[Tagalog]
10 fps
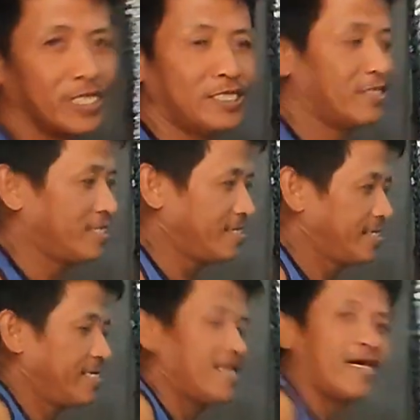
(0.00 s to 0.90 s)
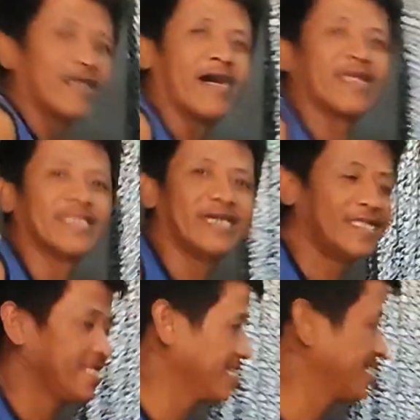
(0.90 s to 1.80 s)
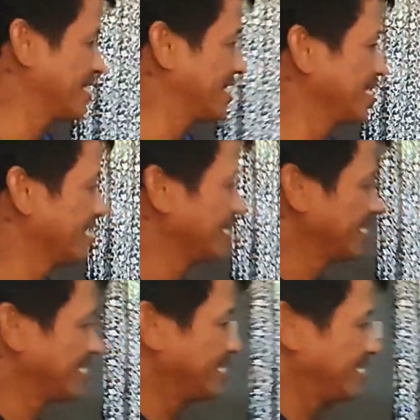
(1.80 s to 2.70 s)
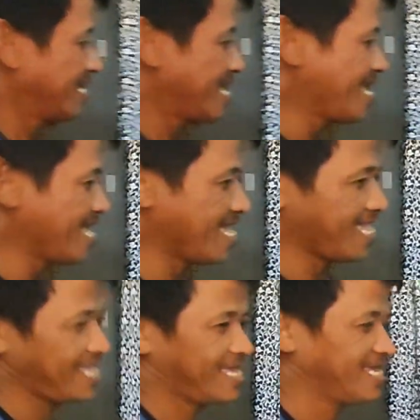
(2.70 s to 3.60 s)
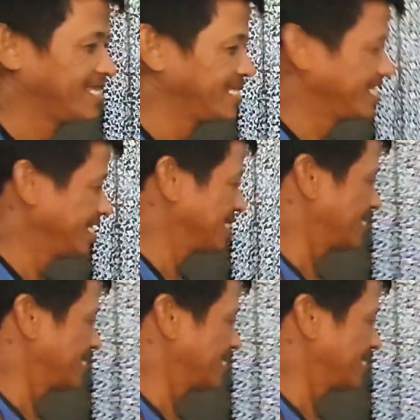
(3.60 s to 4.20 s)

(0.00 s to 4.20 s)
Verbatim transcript: sa inyo Ah, garden Natutuwa ako sa mood na Ayan. ng ano.